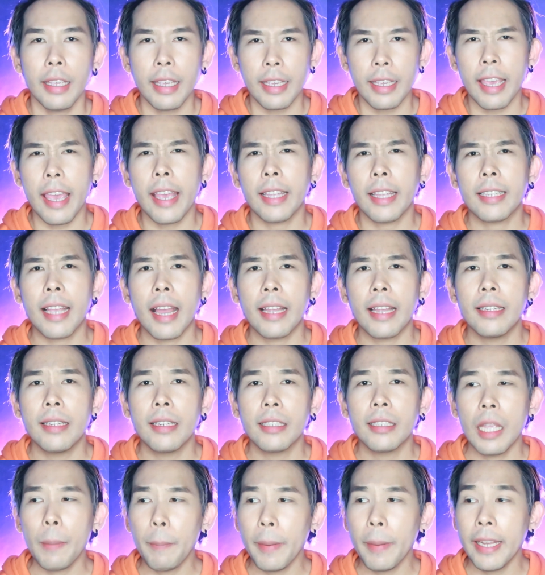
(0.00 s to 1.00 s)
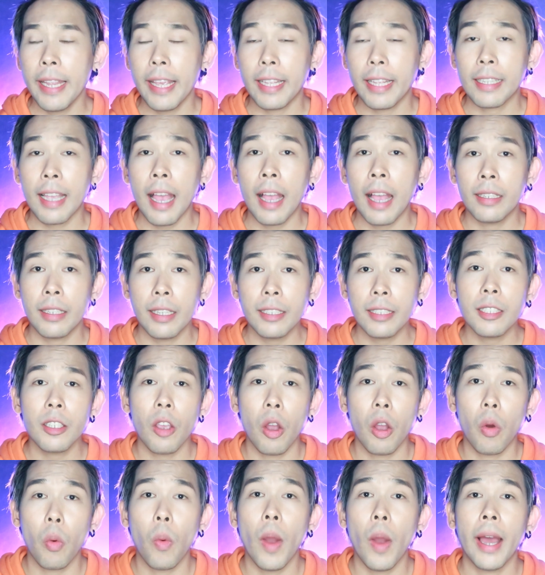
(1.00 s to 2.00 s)
อีกเหตุการณ์หนึ่งที่เป็นเหตุการณ์ที่ส
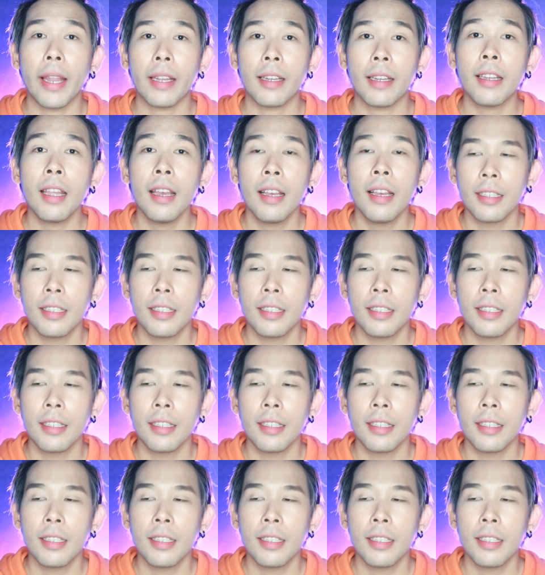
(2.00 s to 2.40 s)
ยองขวัญ